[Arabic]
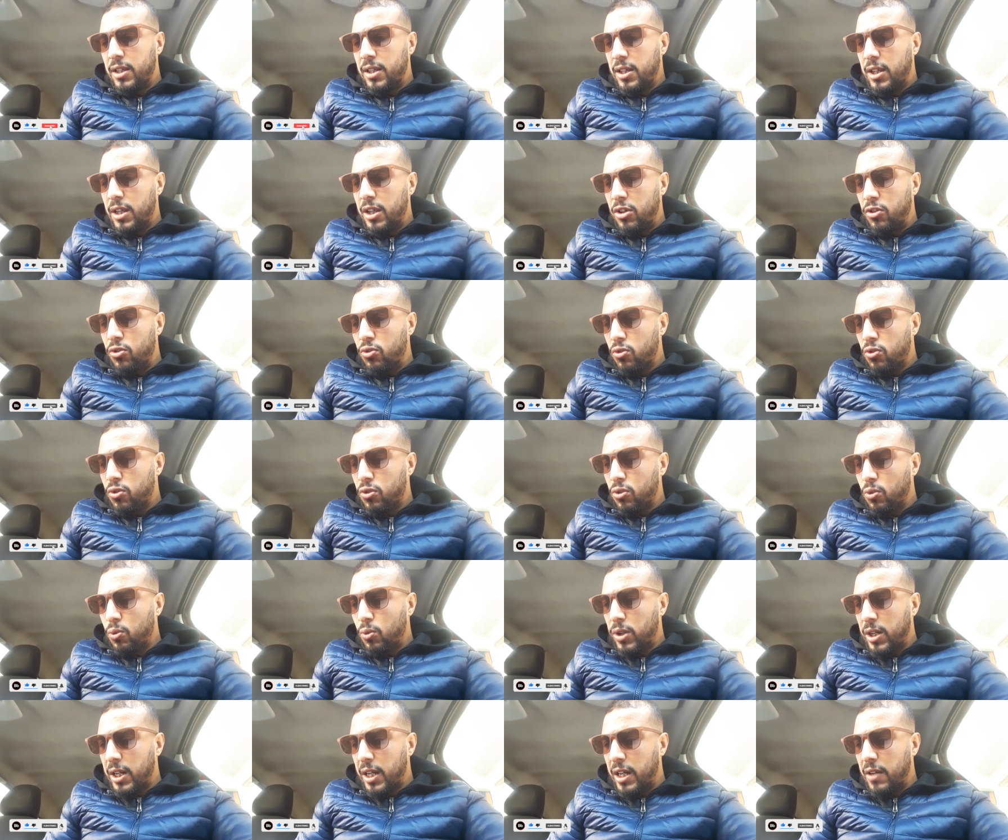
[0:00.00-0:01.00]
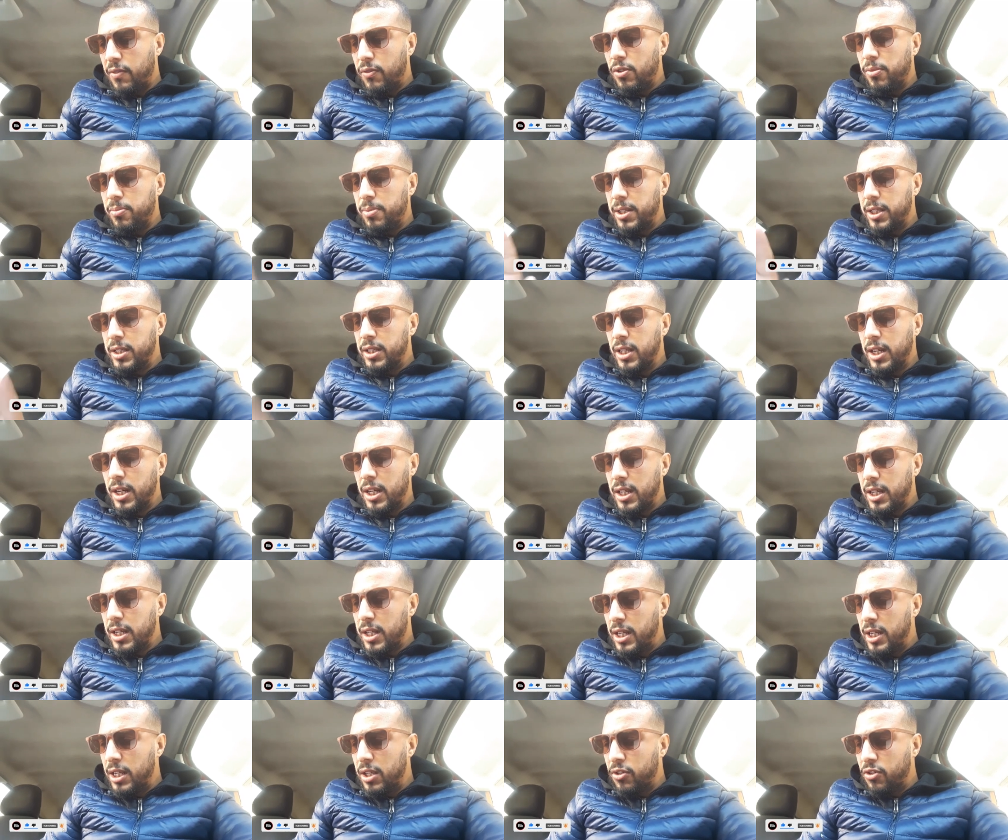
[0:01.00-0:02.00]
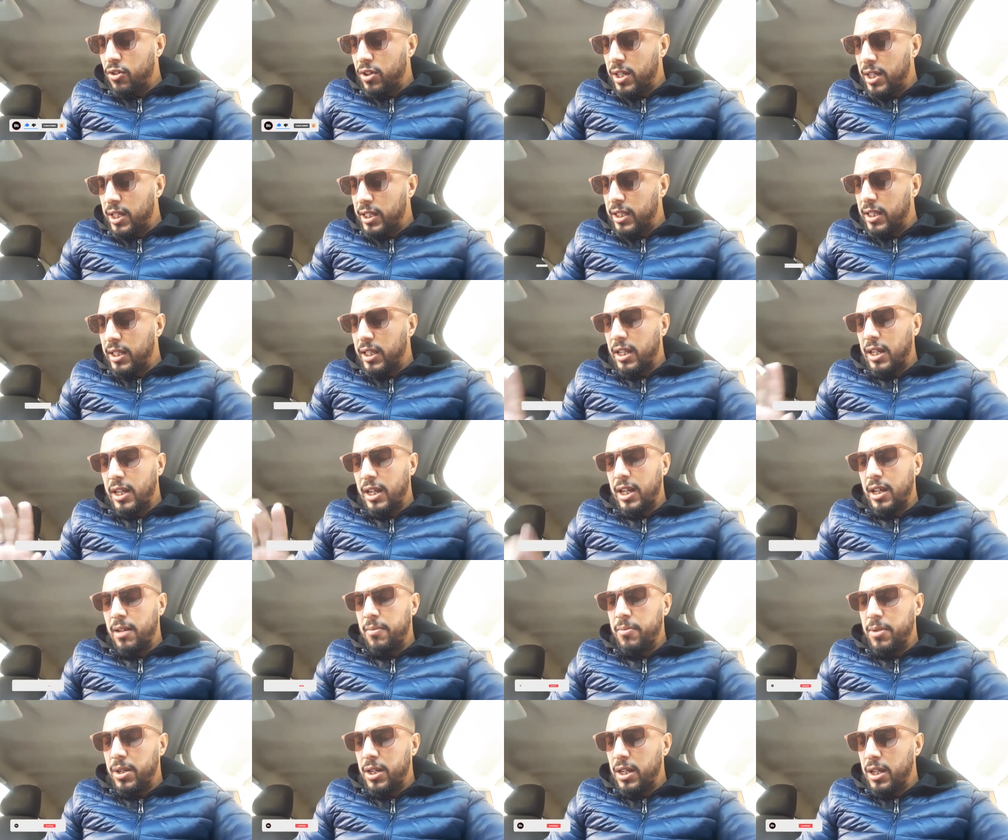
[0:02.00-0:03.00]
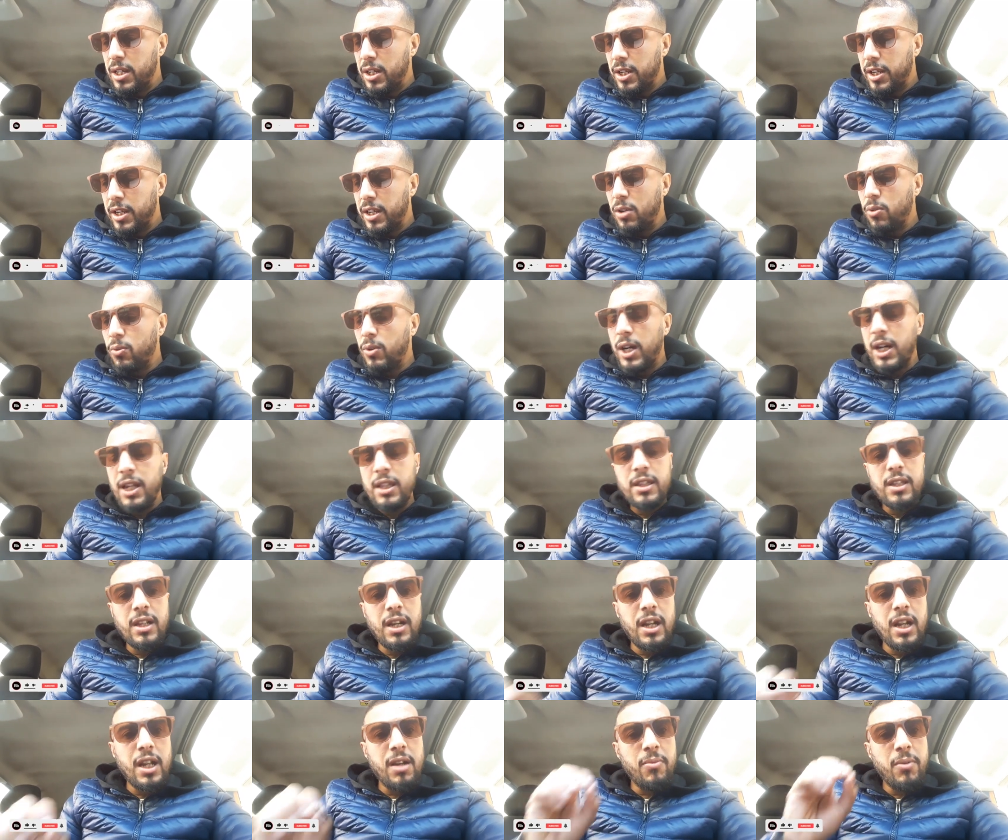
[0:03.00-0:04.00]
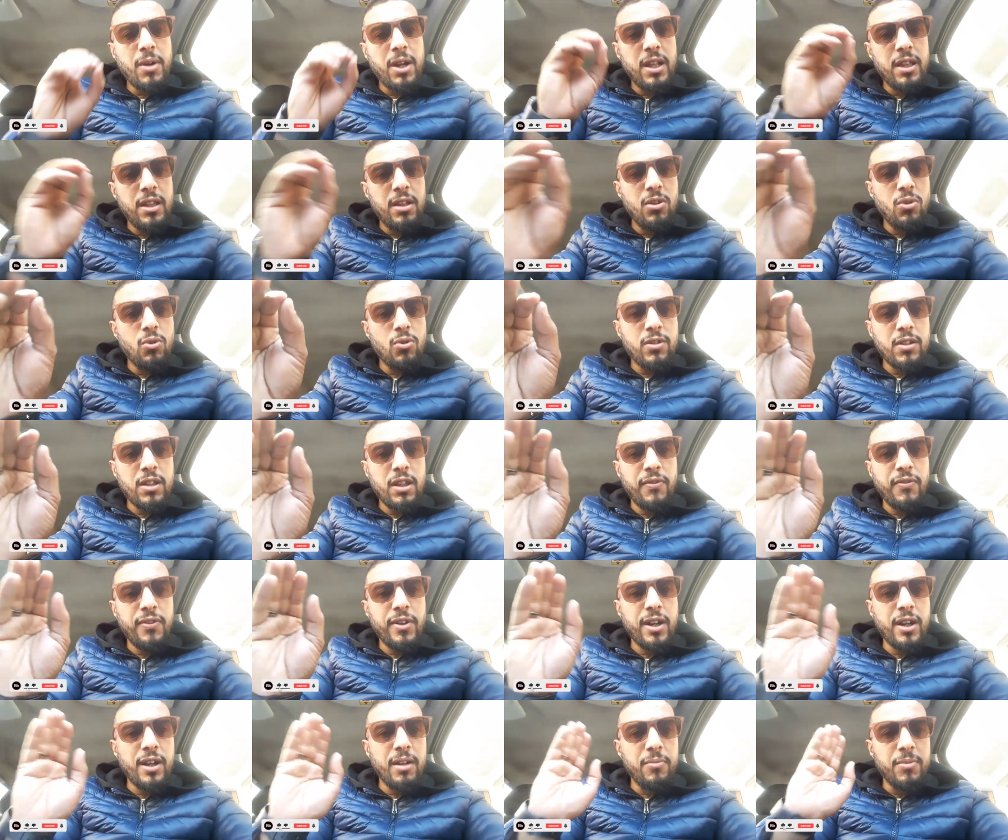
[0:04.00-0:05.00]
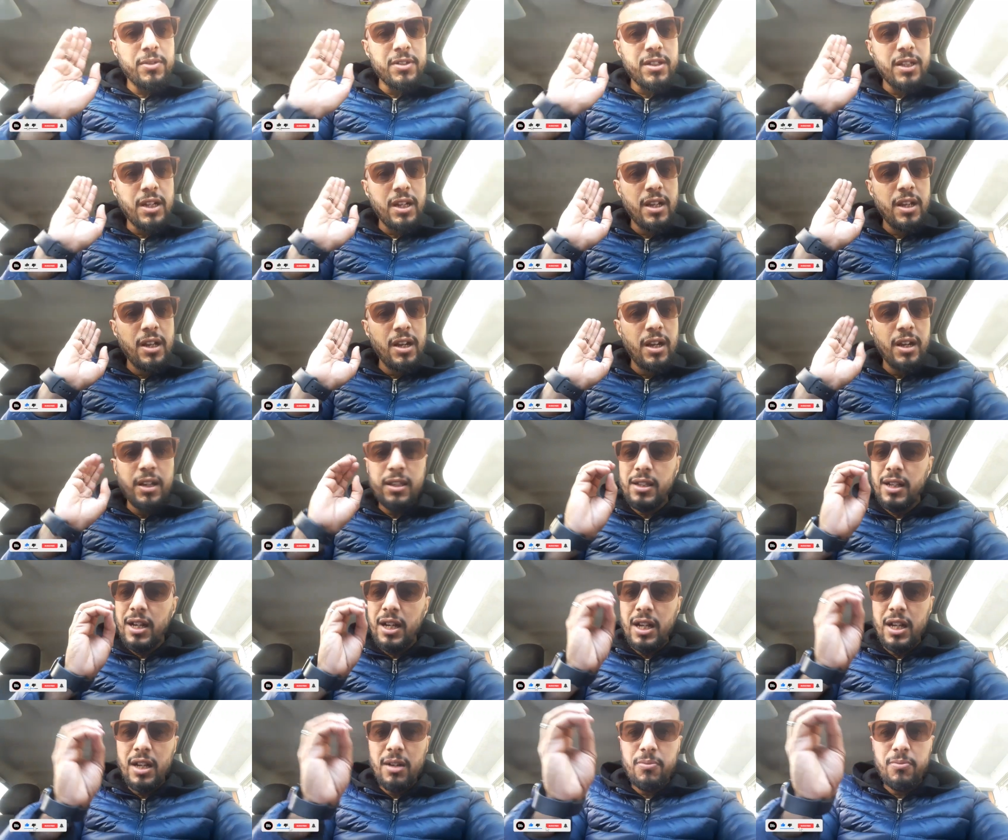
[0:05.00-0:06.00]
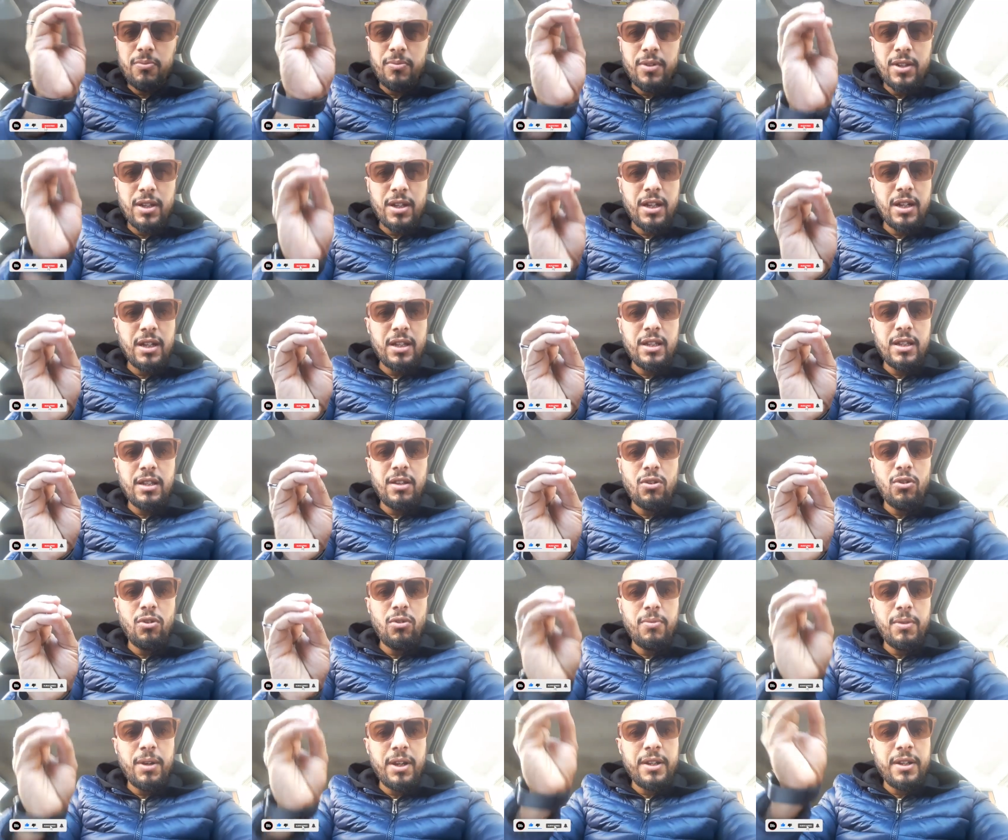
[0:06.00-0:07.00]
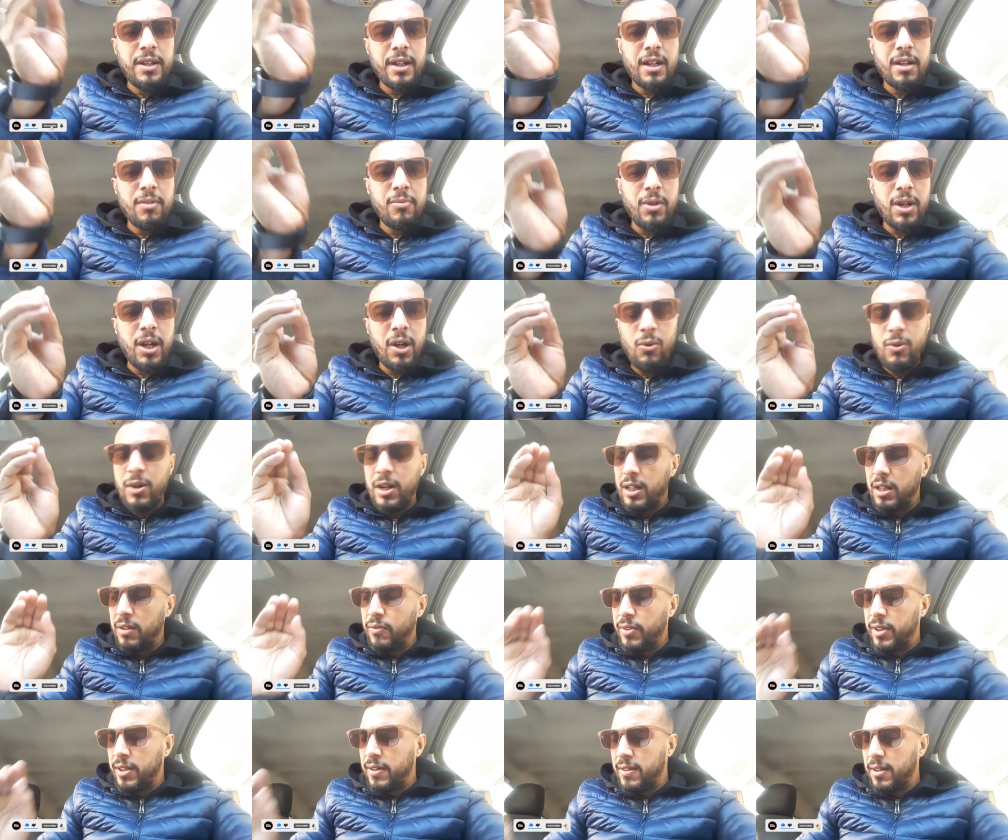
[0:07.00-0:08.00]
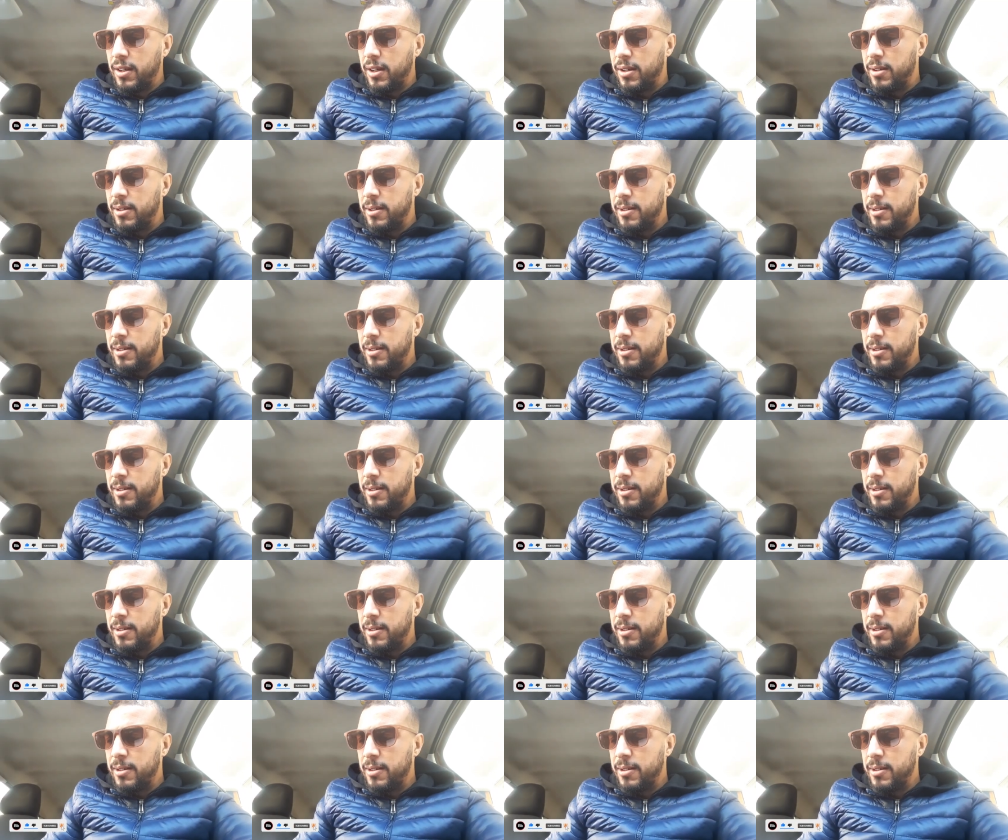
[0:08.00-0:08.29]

كاين جوج صور خلفه بيضاء كاين شهاده ديال العمل كاين واحد الطلب كديرو السفاره المصريه طلب كديرو بانك باغي واحد الفيزا